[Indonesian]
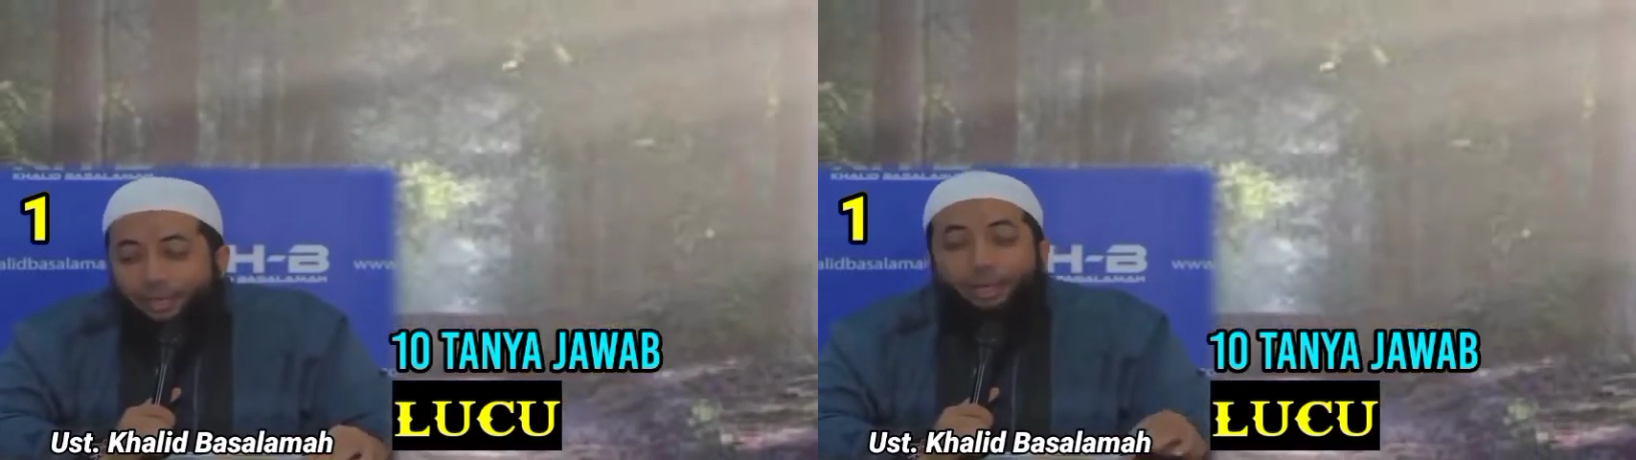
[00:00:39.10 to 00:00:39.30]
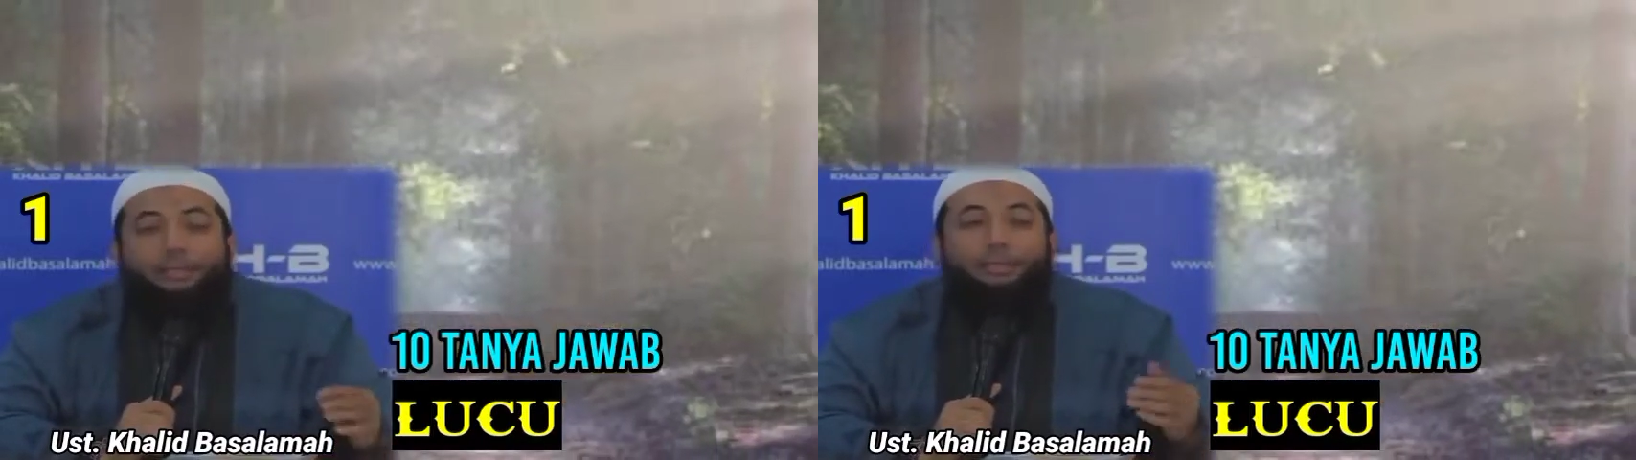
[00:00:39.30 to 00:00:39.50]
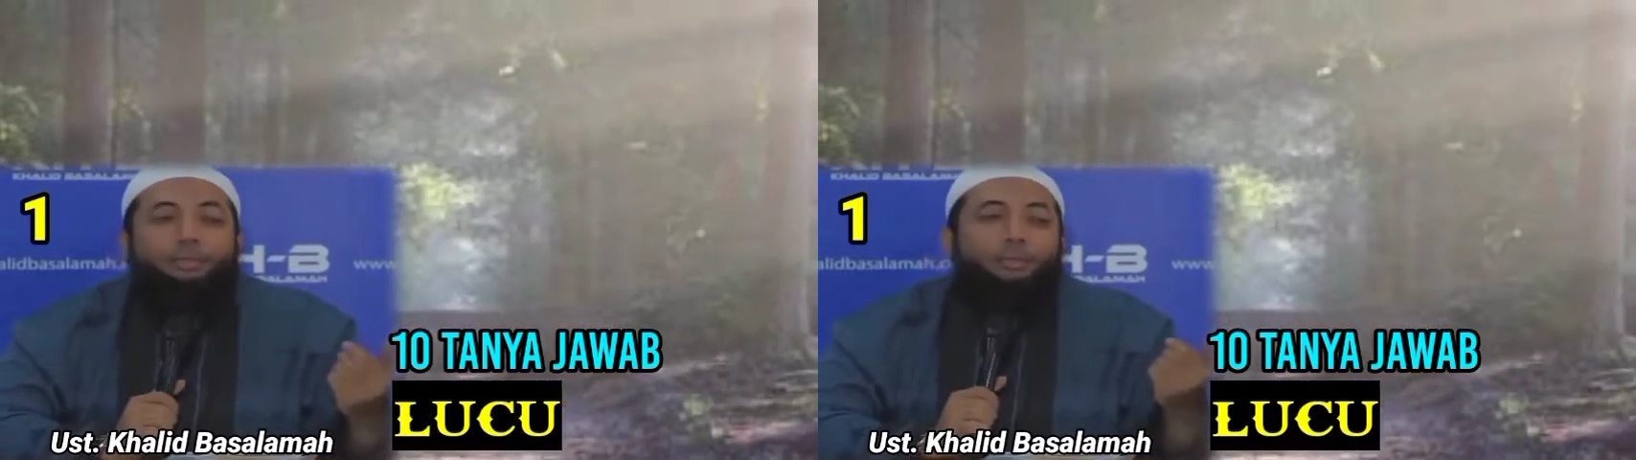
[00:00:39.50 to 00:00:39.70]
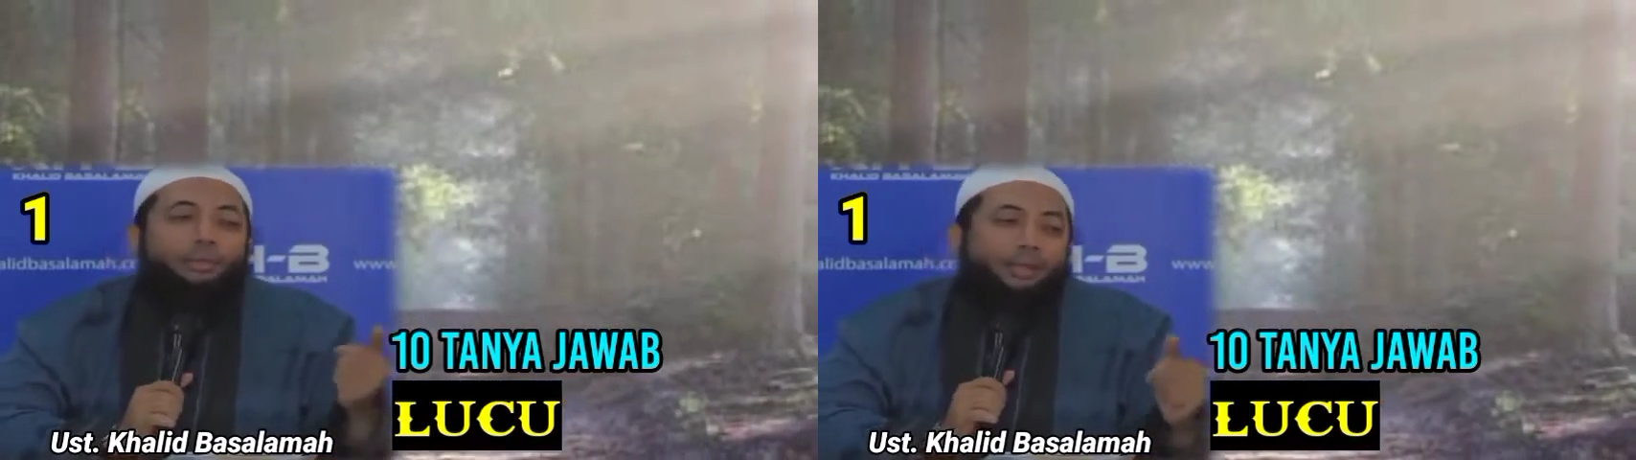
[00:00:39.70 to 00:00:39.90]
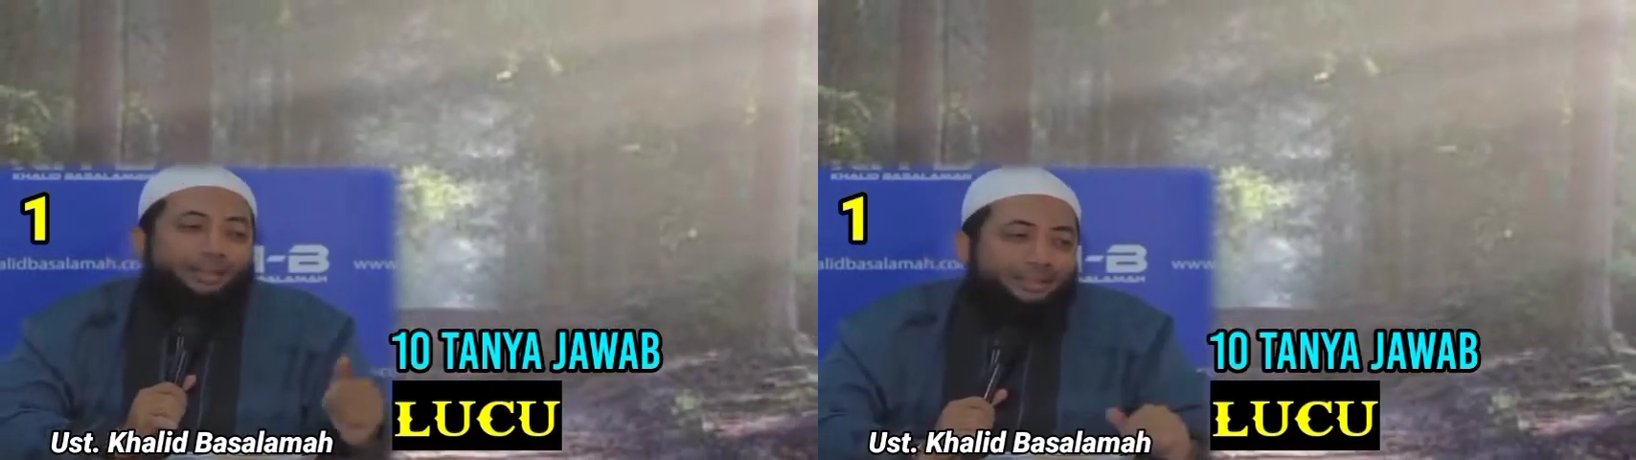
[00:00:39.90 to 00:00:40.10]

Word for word: Jangan tergoda.